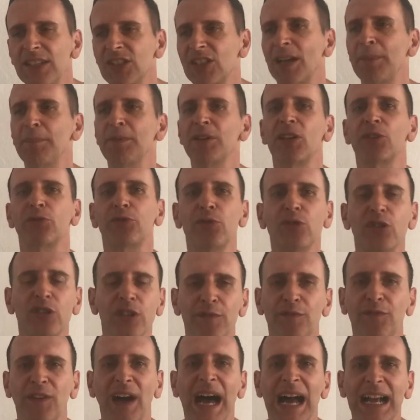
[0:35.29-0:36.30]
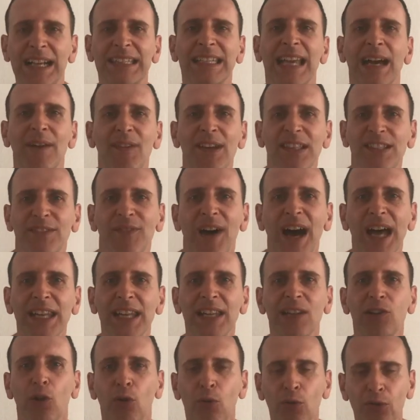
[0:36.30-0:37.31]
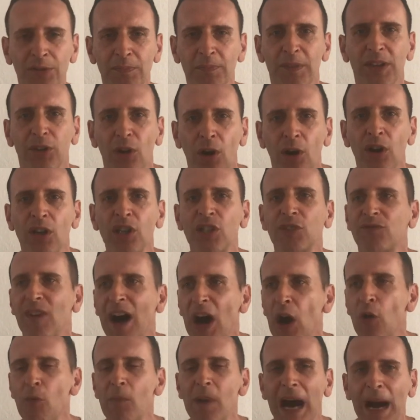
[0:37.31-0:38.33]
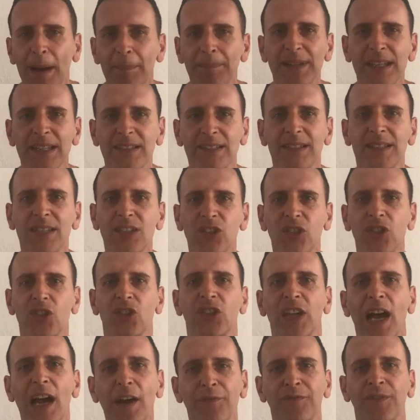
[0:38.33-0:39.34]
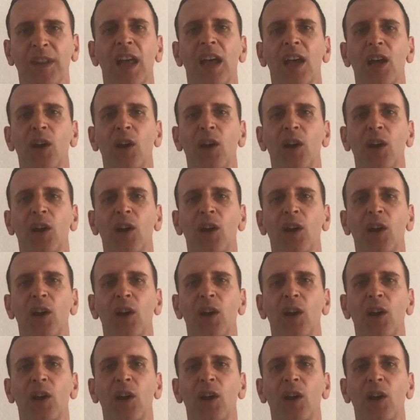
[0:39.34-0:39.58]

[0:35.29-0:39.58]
Ich habe ihn natürlich gefragt, ja, was war denn los mit euch? Warum habt ihr es nicht geschafft?